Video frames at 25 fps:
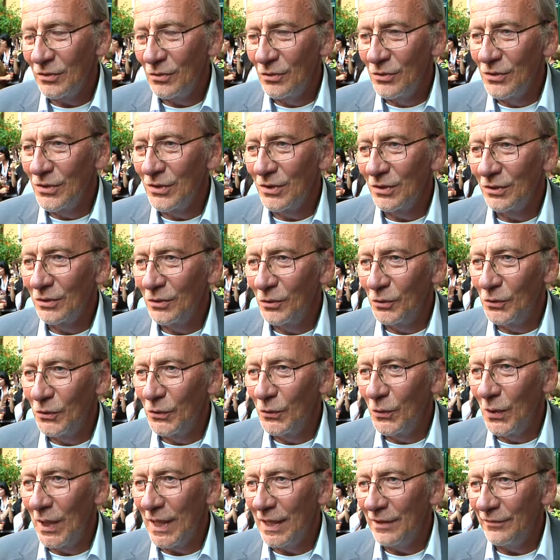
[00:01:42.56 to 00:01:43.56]
Kunst und
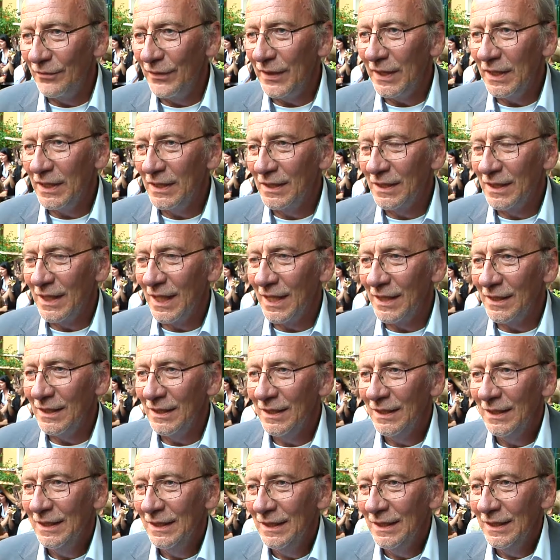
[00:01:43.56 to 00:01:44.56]
Kultur entwickeln
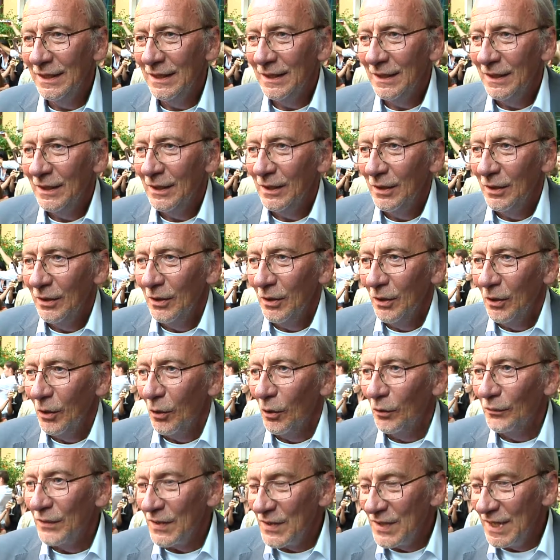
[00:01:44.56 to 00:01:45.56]
kann.
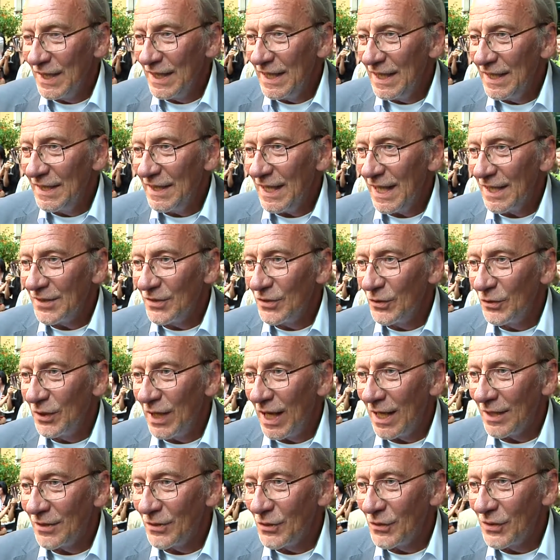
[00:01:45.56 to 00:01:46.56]
Und wir sind nicht dazu
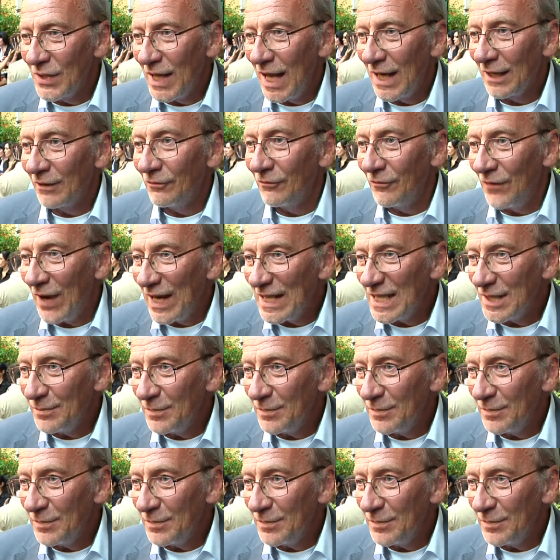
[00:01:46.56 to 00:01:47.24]
da zu sagen, was